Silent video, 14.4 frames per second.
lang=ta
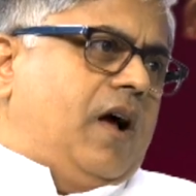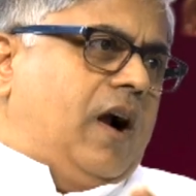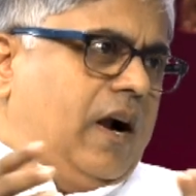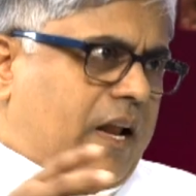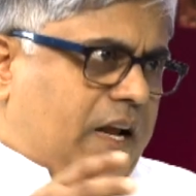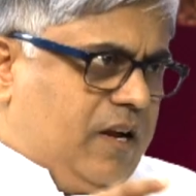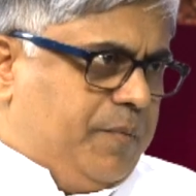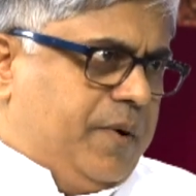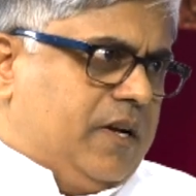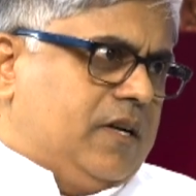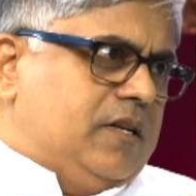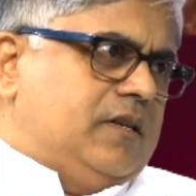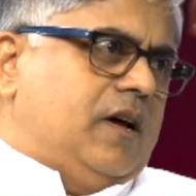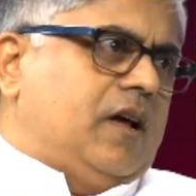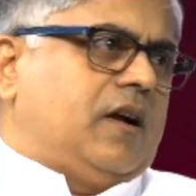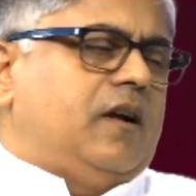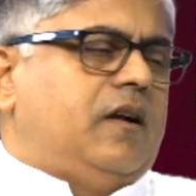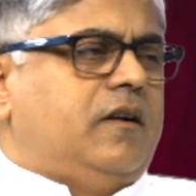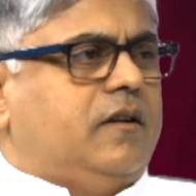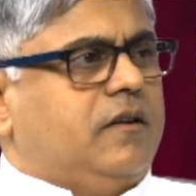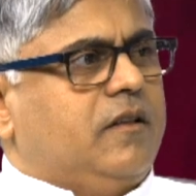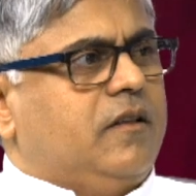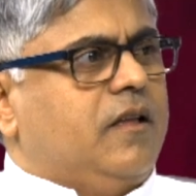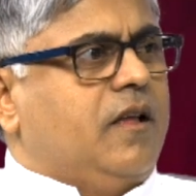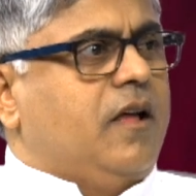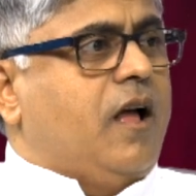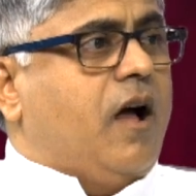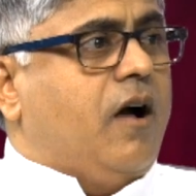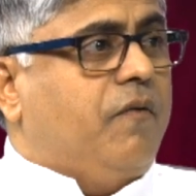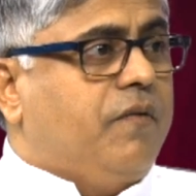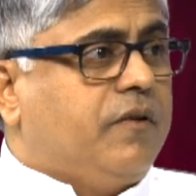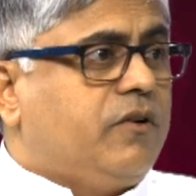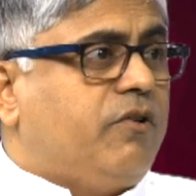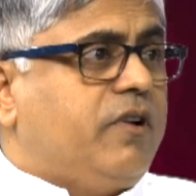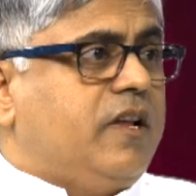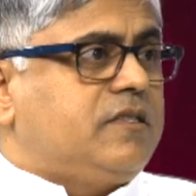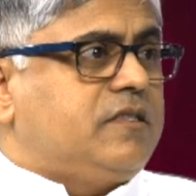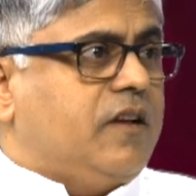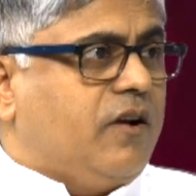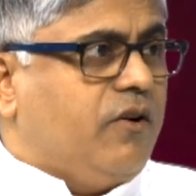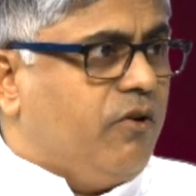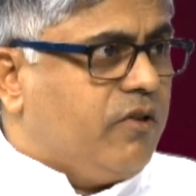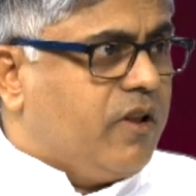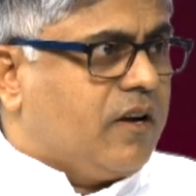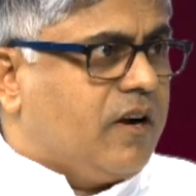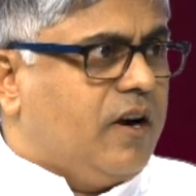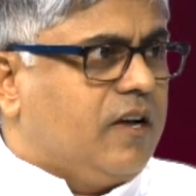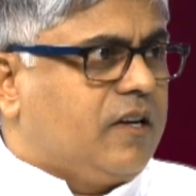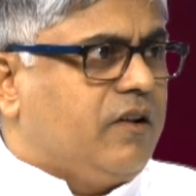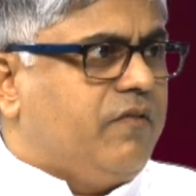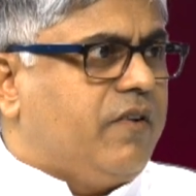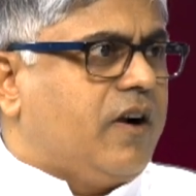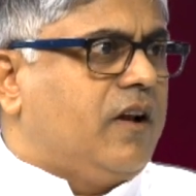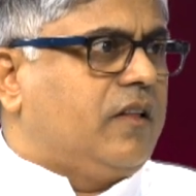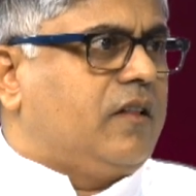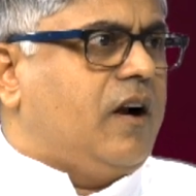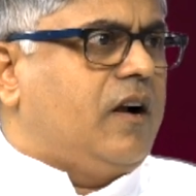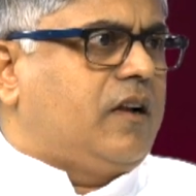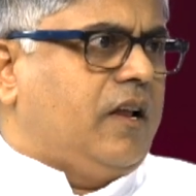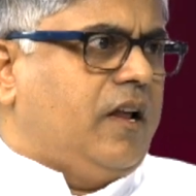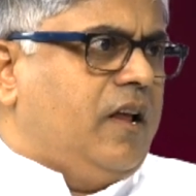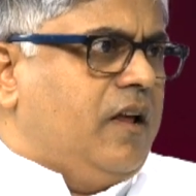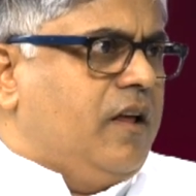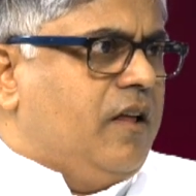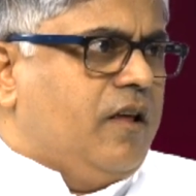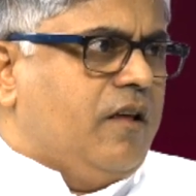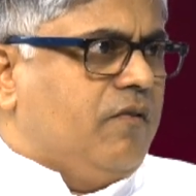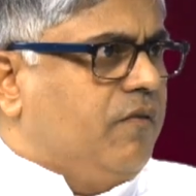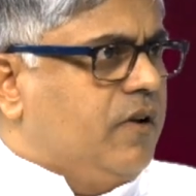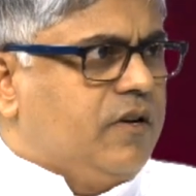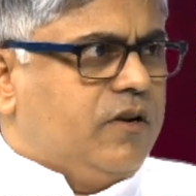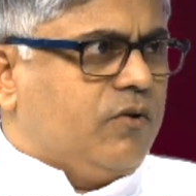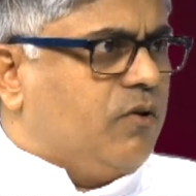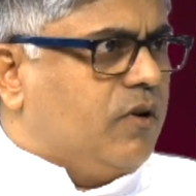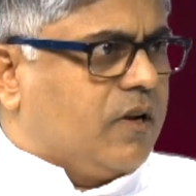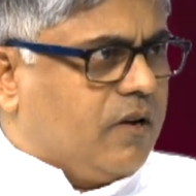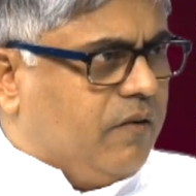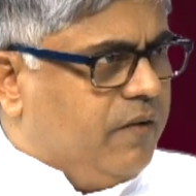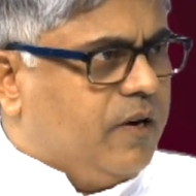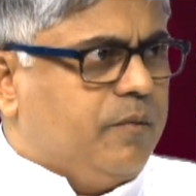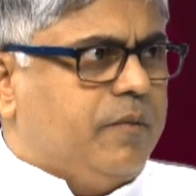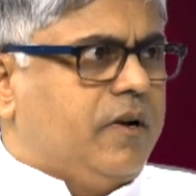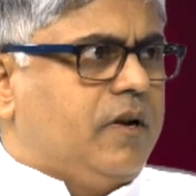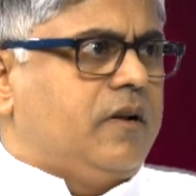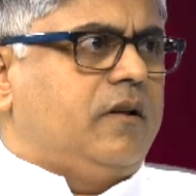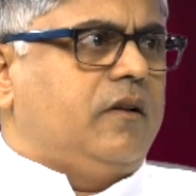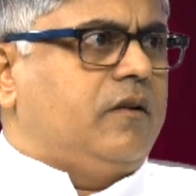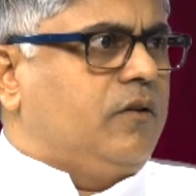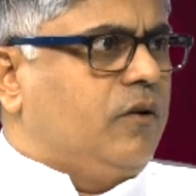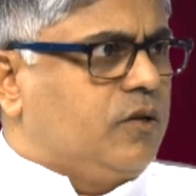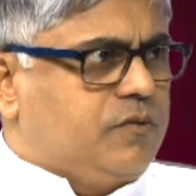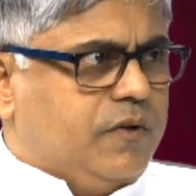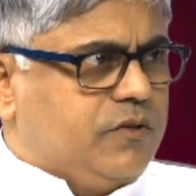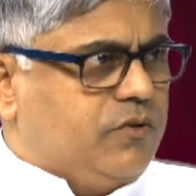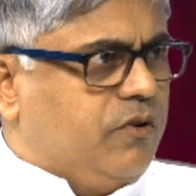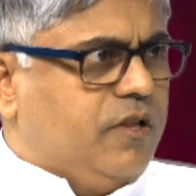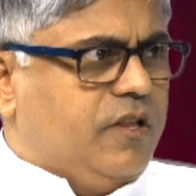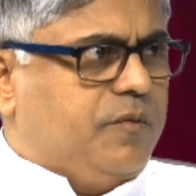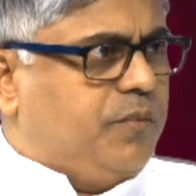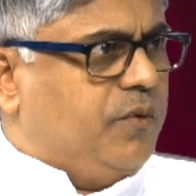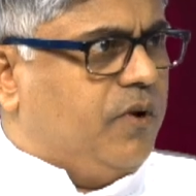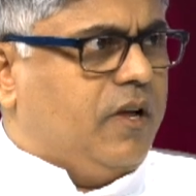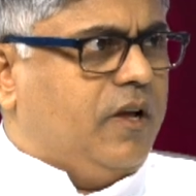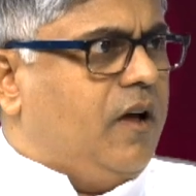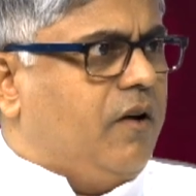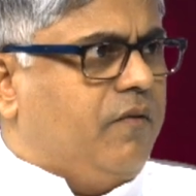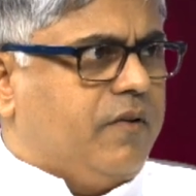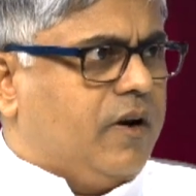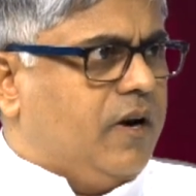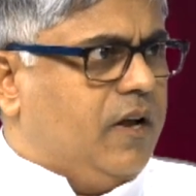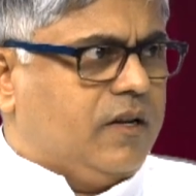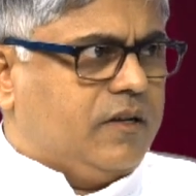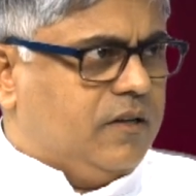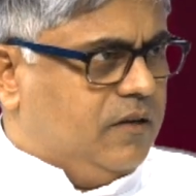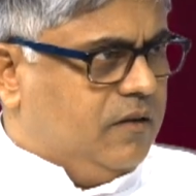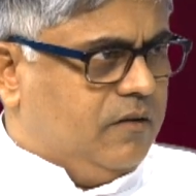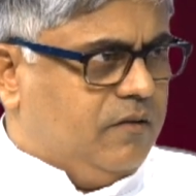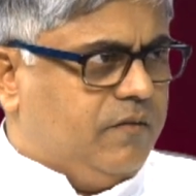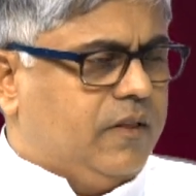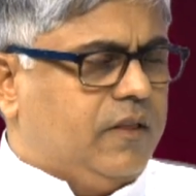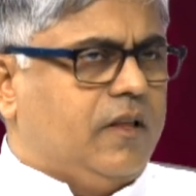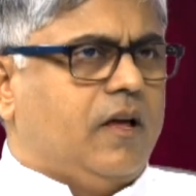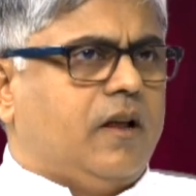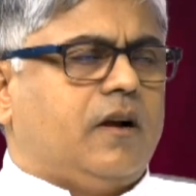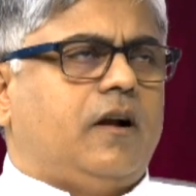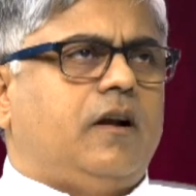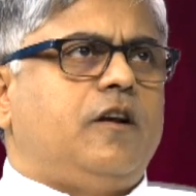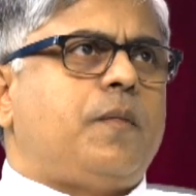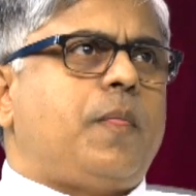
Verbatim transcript: அழைக்கப்படுகின்றார்கள் அவர்களுடைய சகோதரர்களுக்கு இவர்கள் அந்த நாட்டை வென்று கொடுக்க வேண்டும் என்று யோசுவா சொன்னதைப் போல அவர்கள் அங்கு வந்தார்கள்